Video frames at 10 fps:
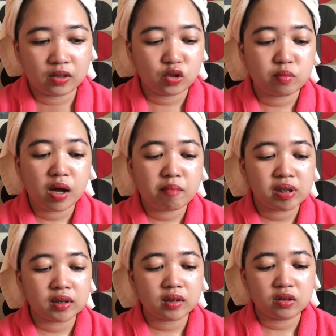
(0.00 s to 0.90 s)

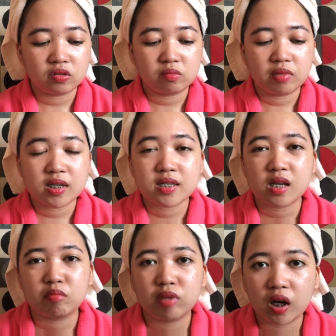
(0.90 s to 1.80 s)
gumamit ng mga
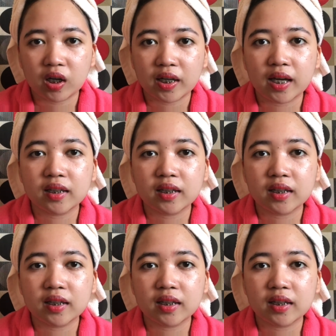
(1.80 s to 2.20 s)
sunblocker kahit